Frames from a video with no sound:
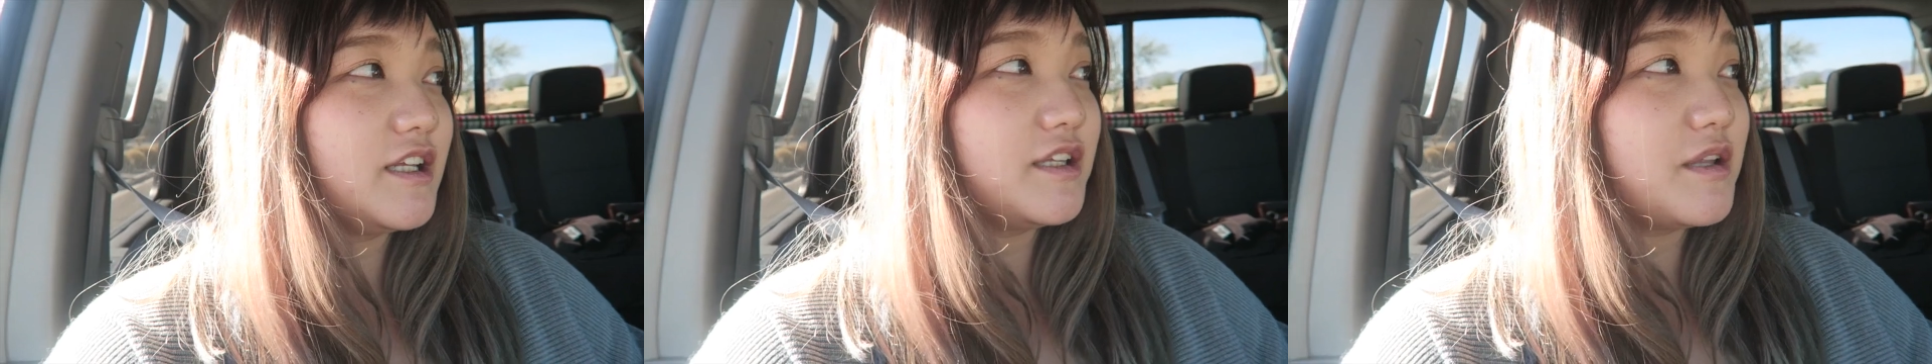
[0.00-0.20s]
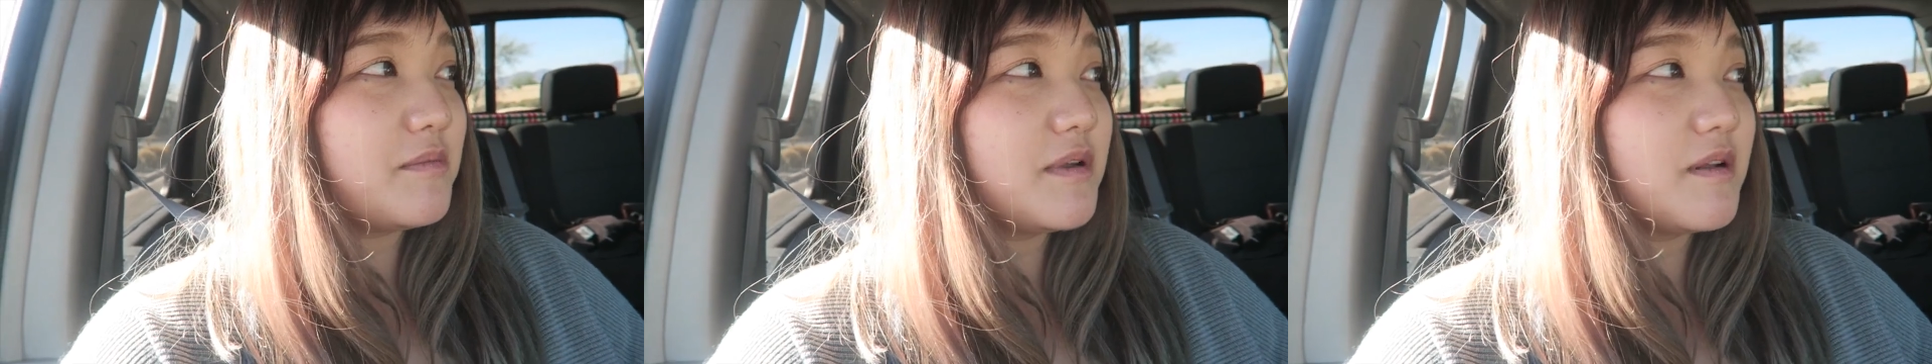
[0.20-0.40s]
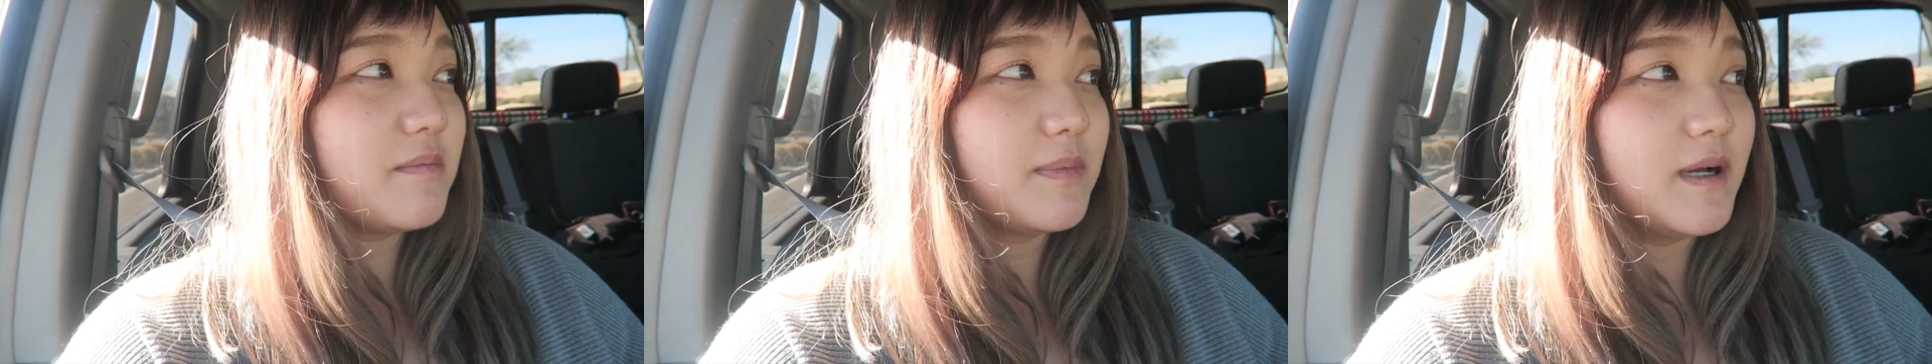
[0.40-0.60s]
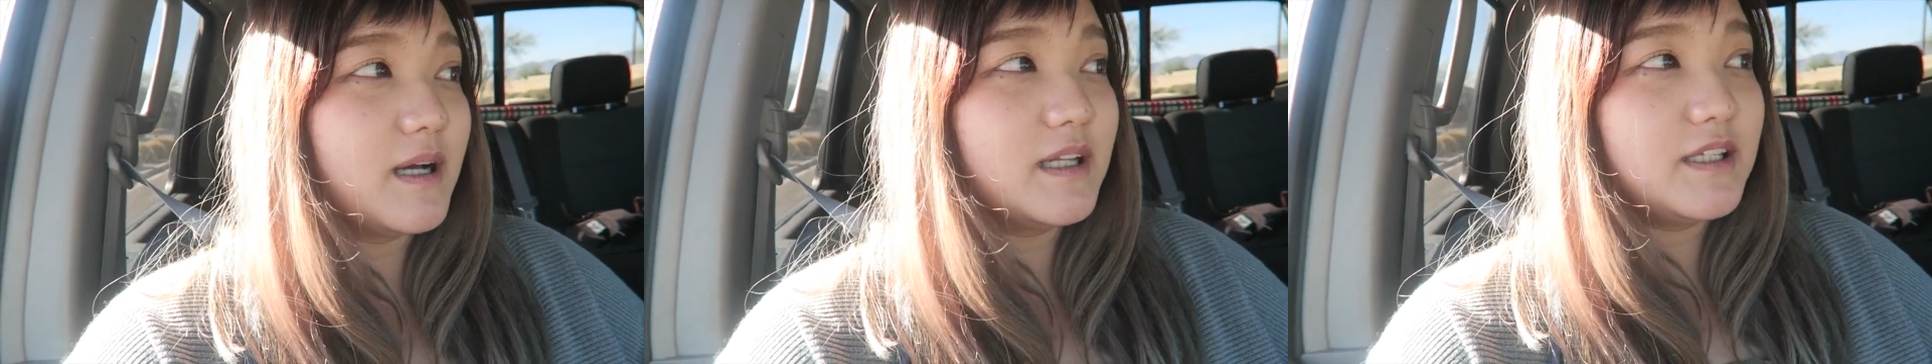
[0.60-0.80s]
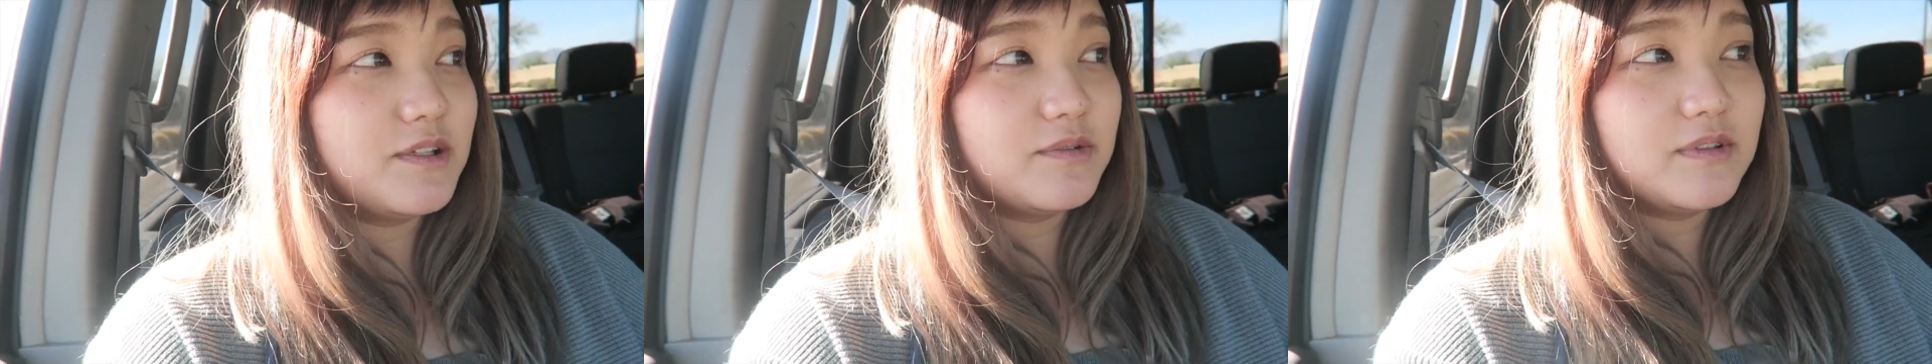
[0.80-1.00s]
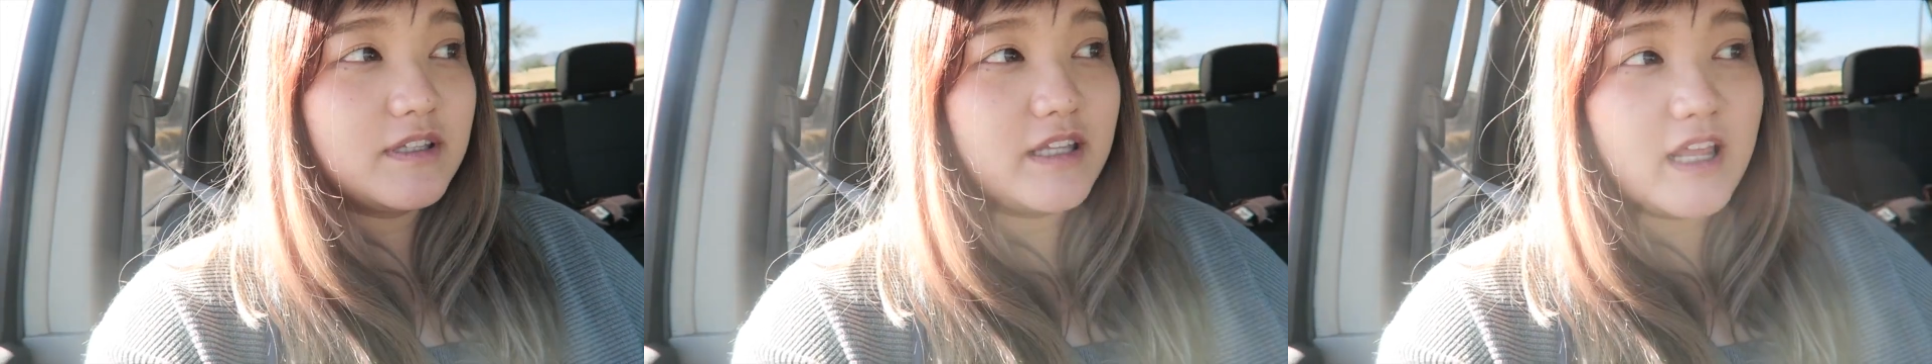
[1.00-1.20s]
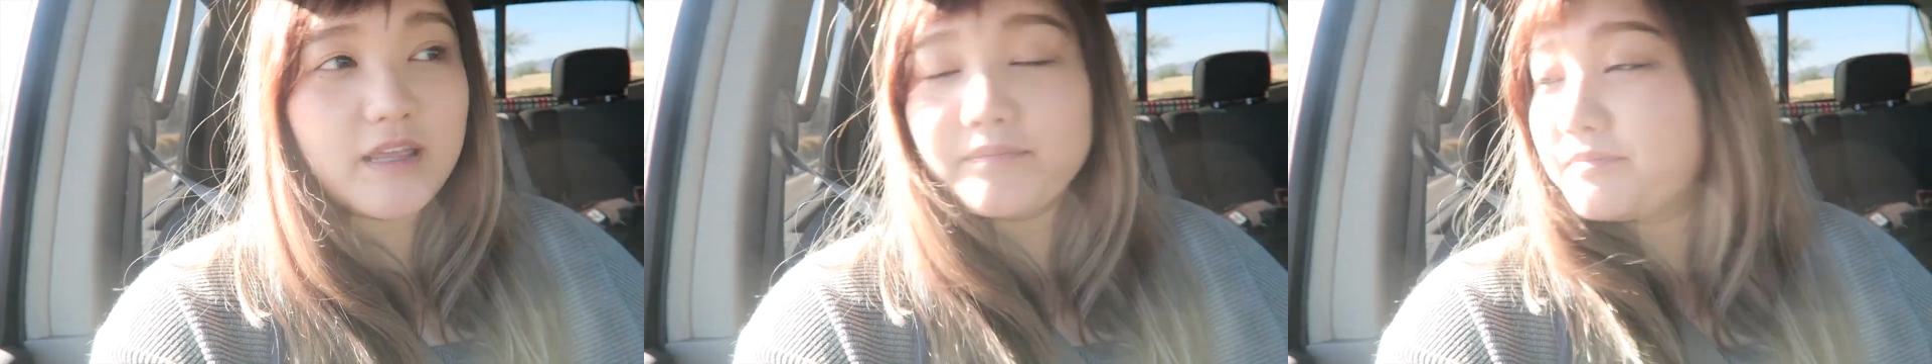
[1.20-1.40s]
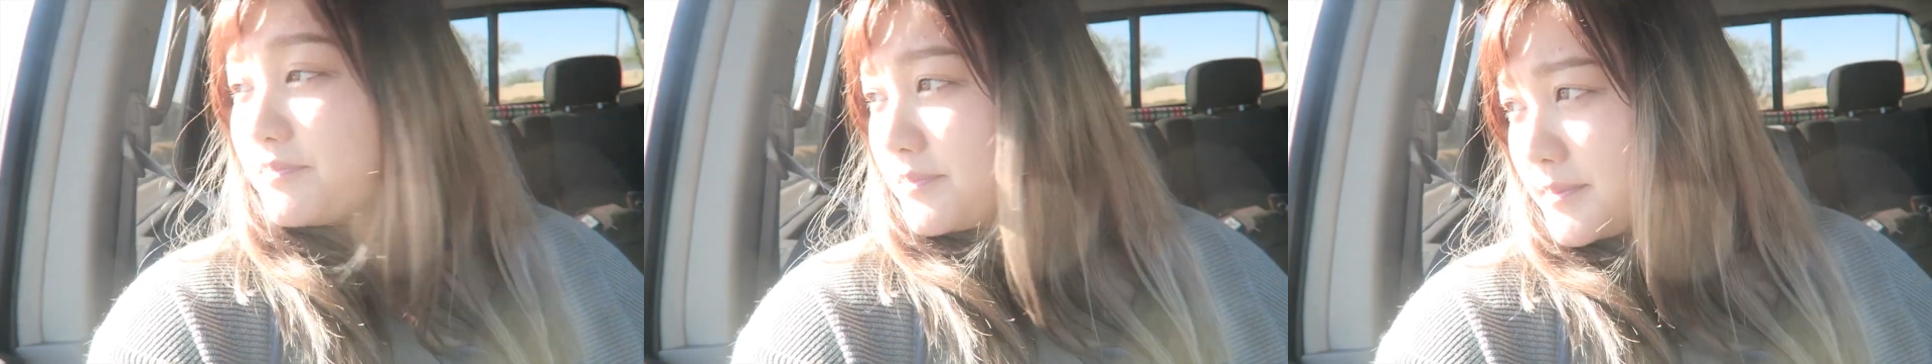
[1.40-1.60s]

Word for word: ら行ってみればって言って